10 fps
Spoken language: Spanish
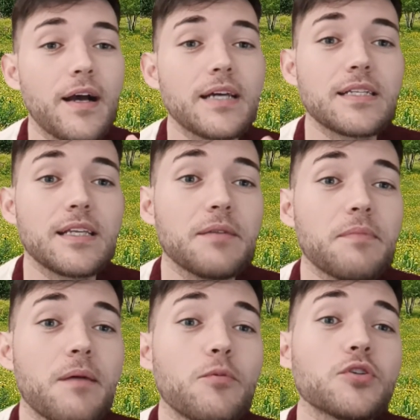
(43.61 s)
Así que
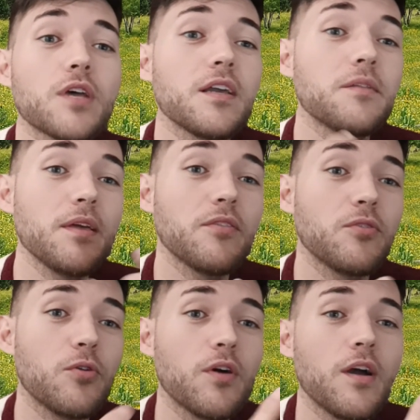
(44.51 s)
vamos a ir
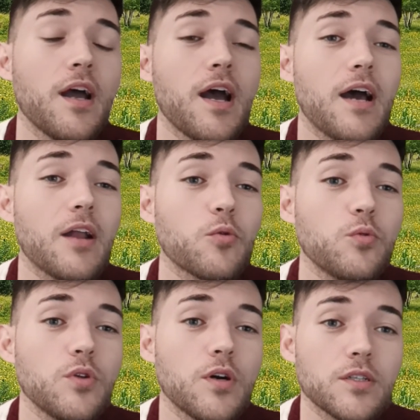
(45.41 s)
viendo
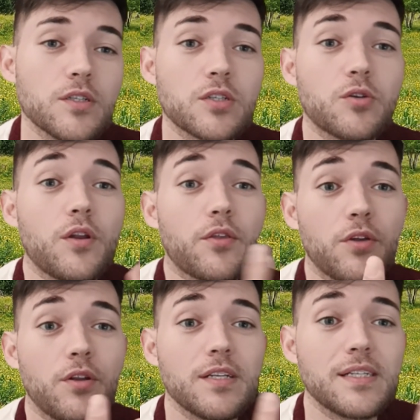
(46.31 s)
algunas
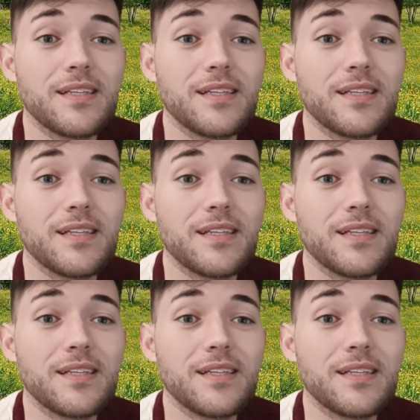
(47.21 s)
colecciones